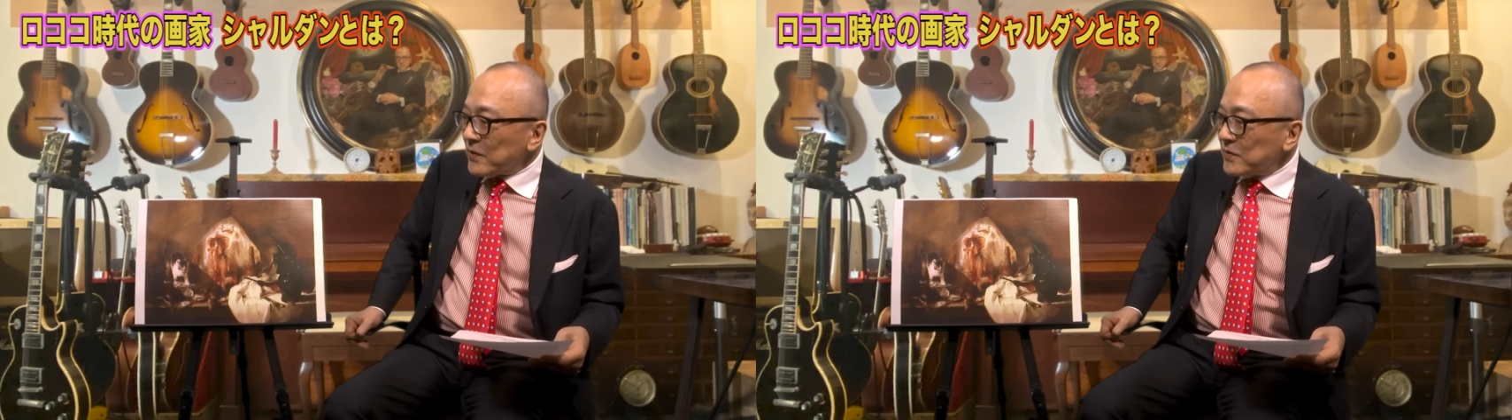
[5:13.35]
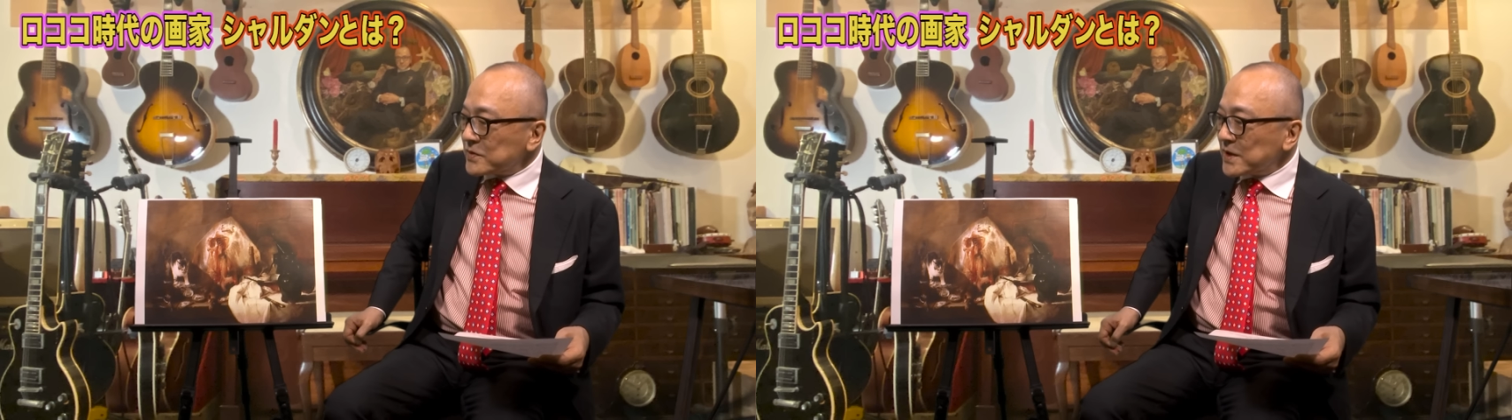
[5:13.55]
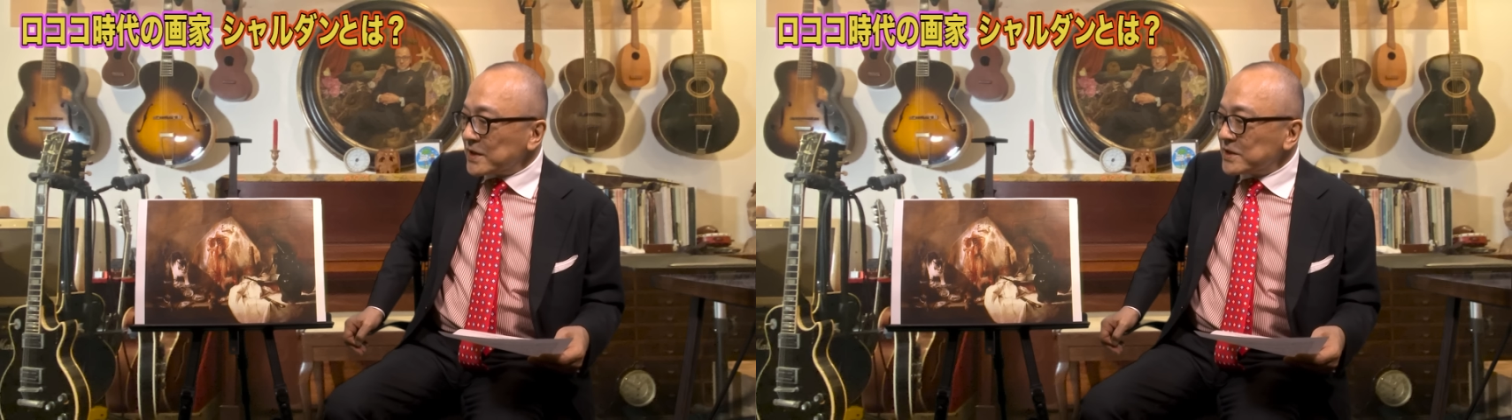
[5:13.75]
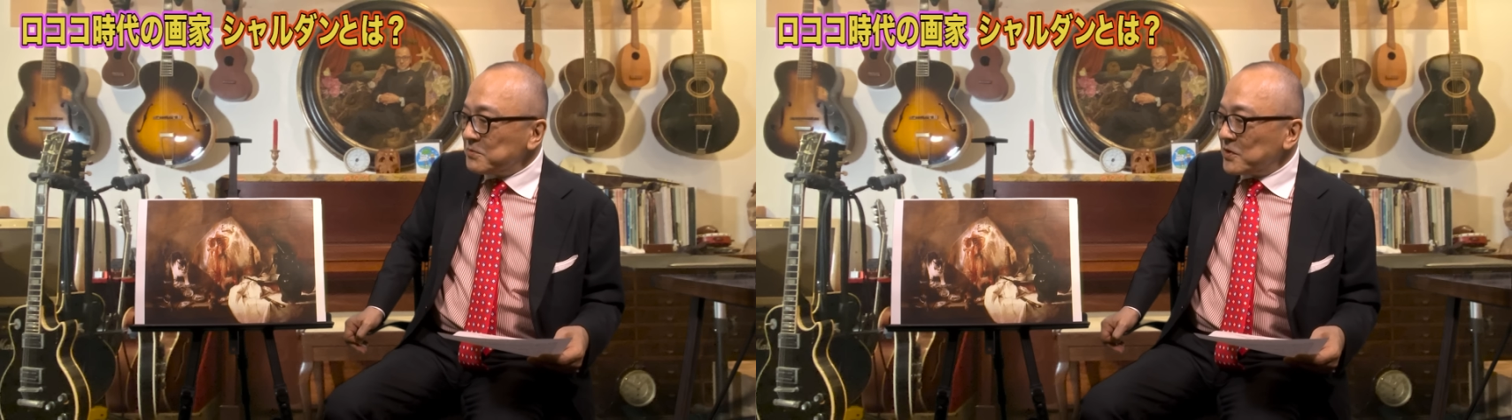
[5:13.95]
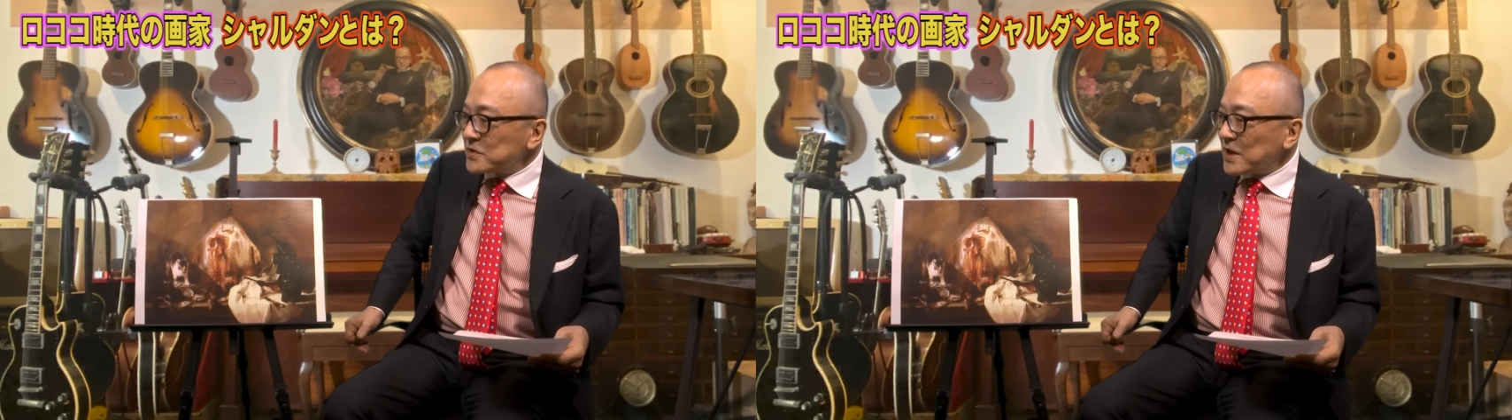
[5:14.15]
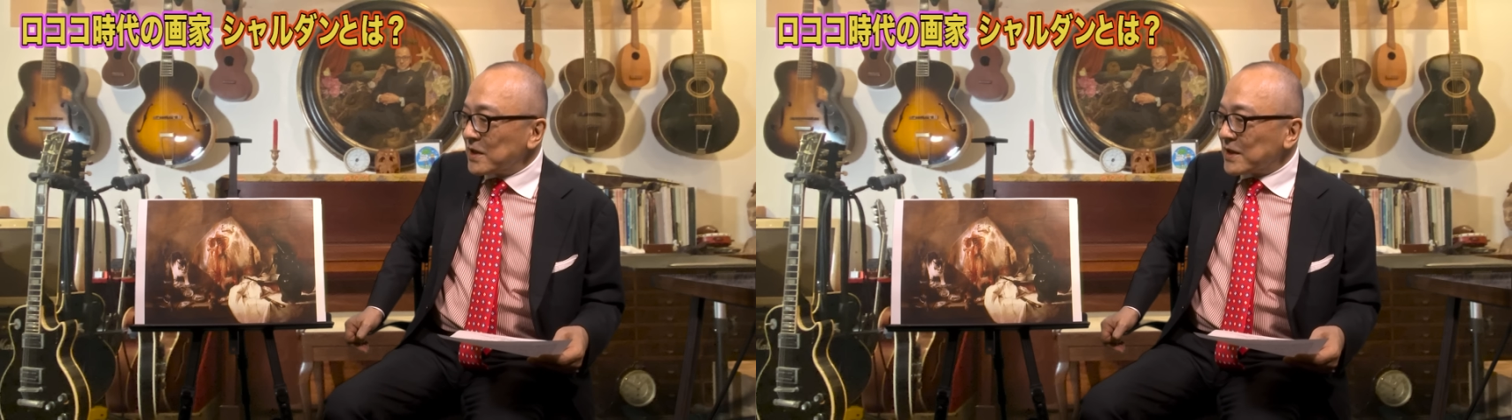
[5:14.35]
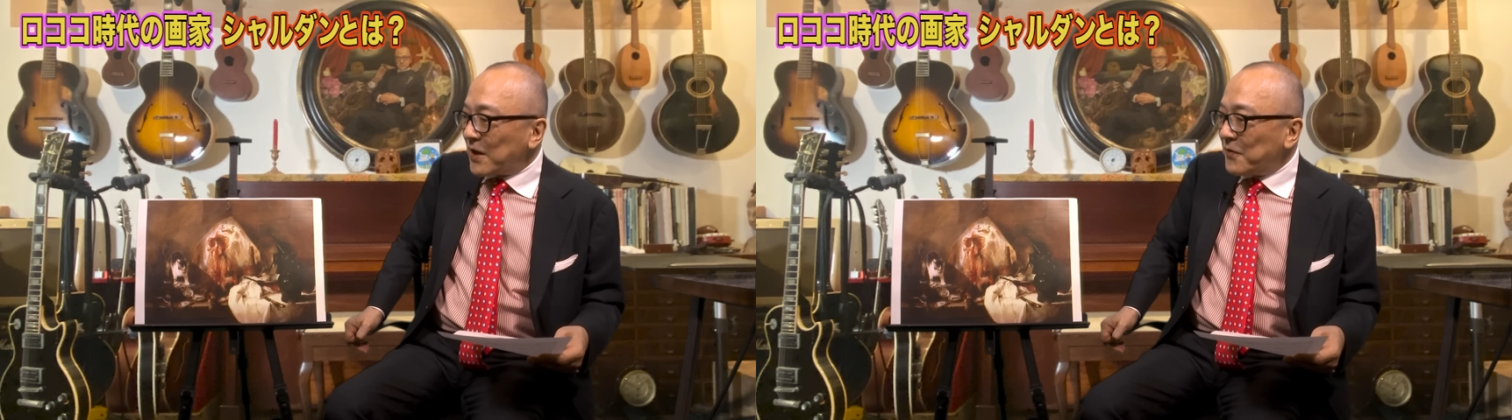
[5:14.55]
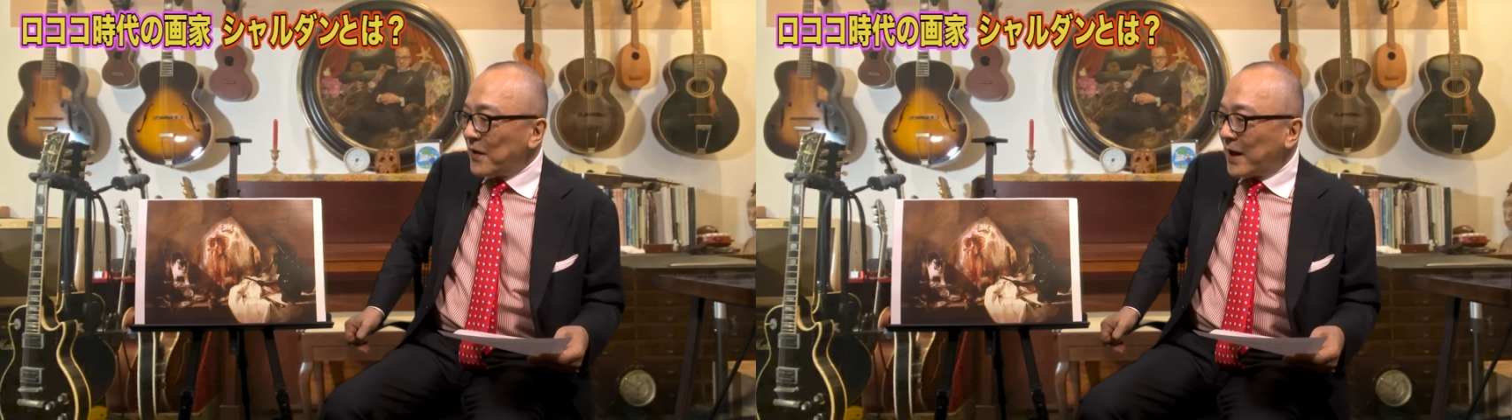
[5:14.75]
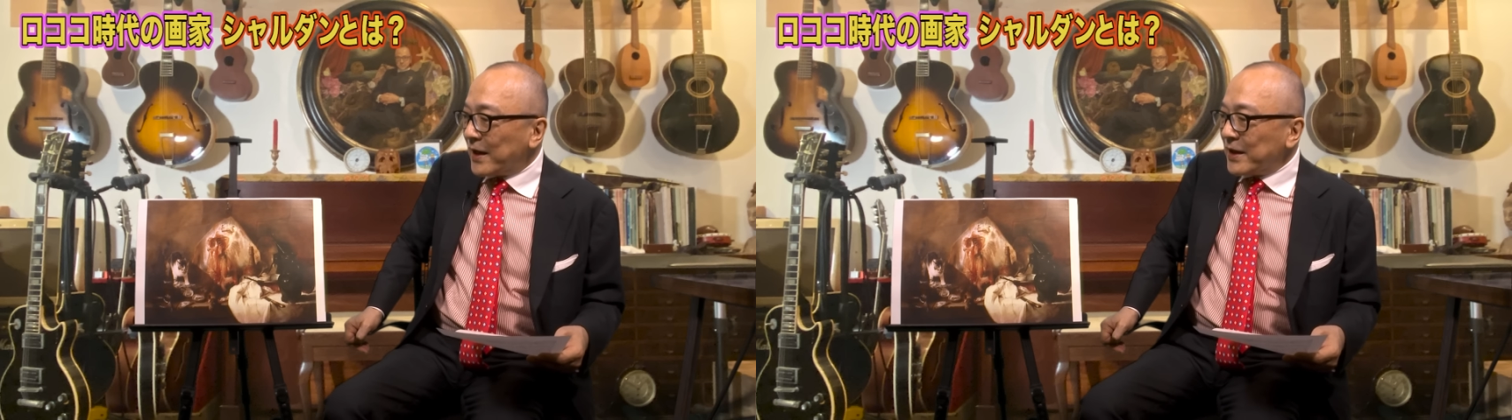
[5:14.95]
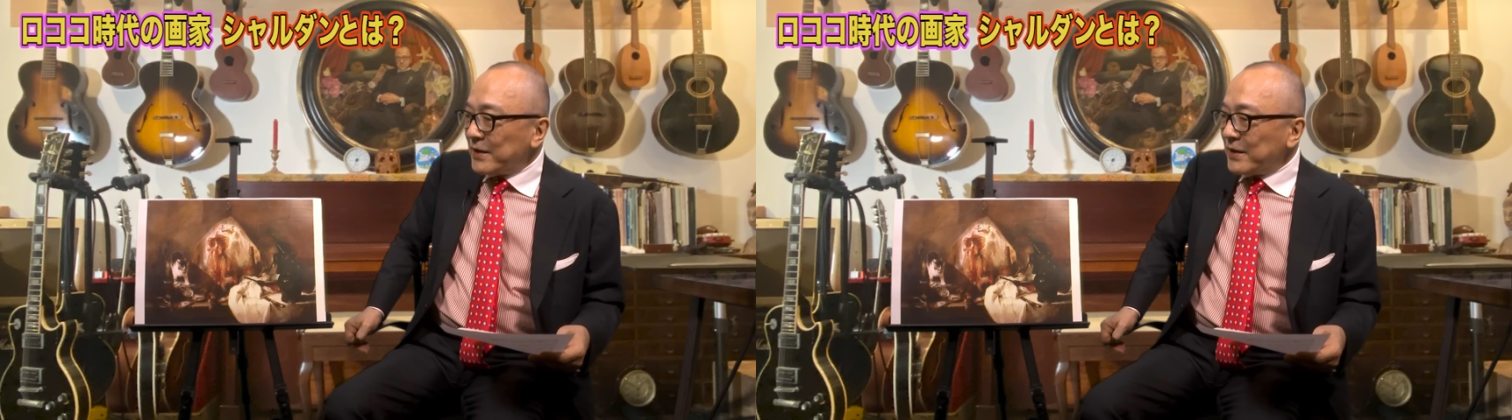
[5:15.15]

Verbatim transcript: このジャン・シメオン・シャルダンは